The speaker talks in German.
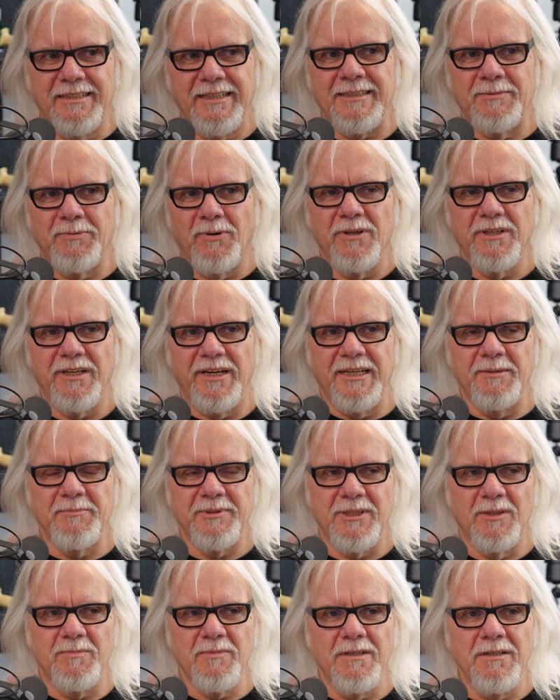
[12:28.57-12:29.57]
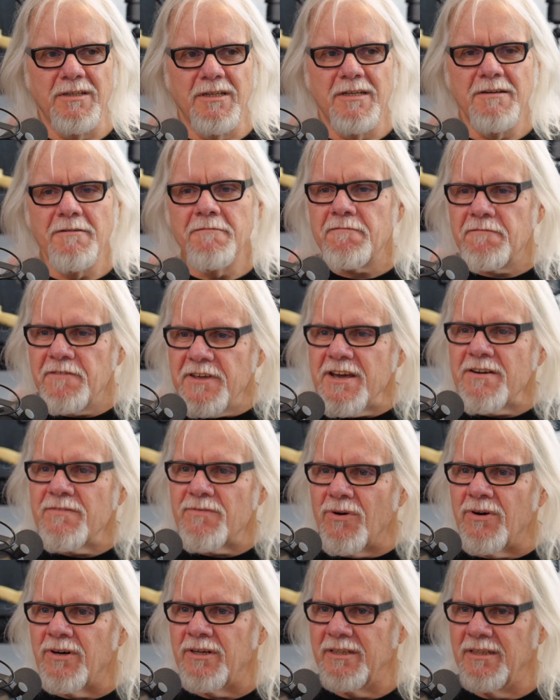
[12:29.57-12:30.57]
sechs Wochen gehen im Sommer,
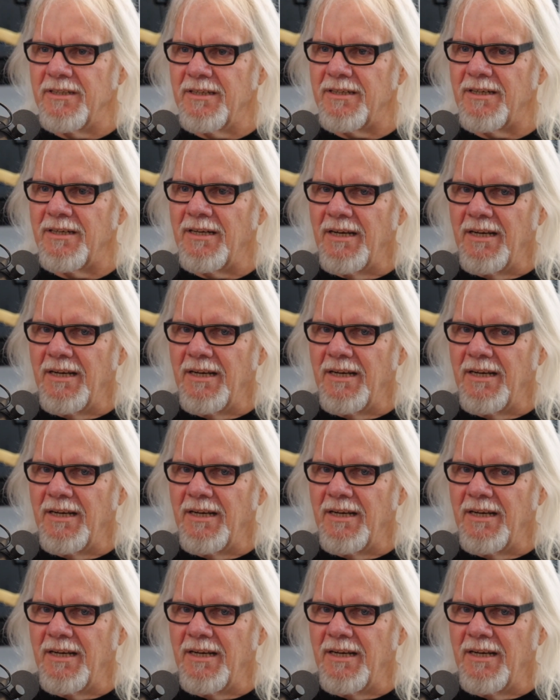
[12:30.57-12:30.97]
vier Wochen